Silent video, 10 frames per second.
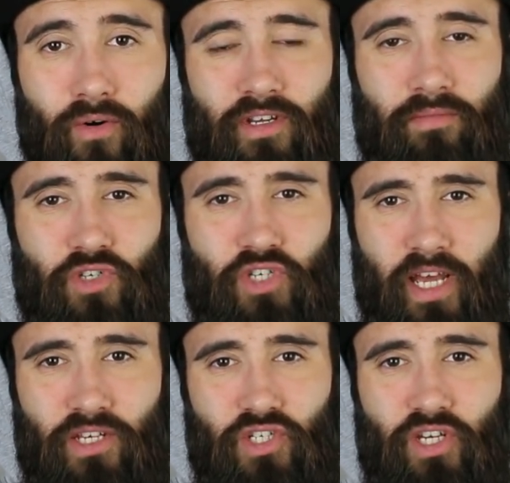und im
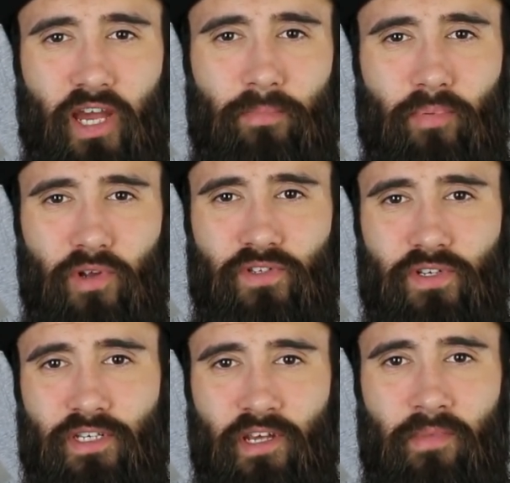Chat schreibt
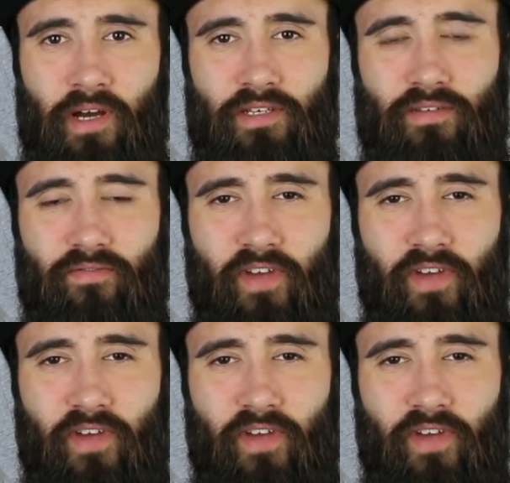plötzlich jemand,